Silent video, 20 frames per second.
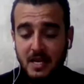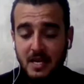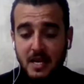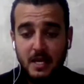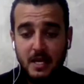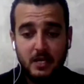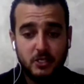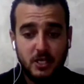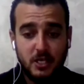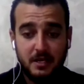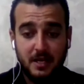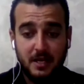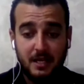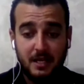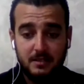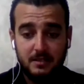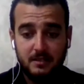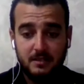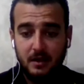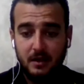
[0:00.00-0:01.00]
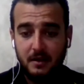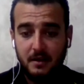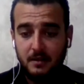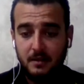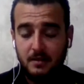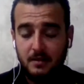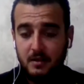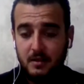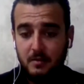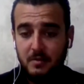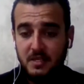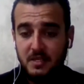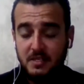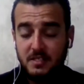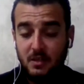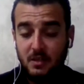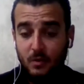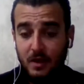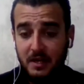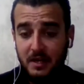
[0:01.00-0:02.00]
شن عدة غارات
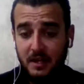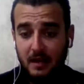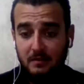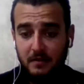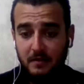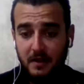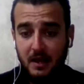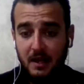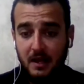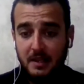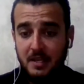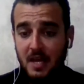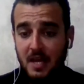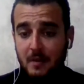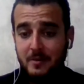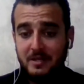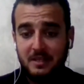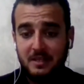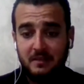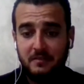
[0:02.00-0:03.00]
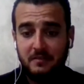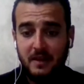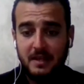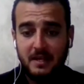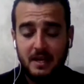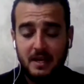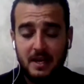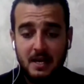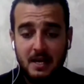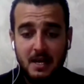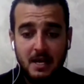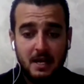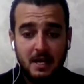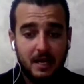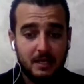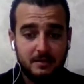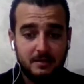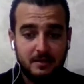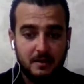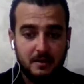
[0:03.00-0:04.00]
بالصواريخ الفراغية بالإضافة إلى
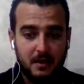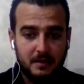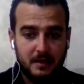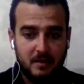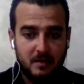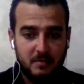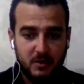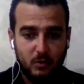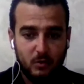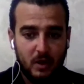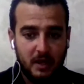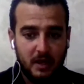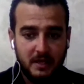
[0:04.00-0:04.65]
الطيران المروحي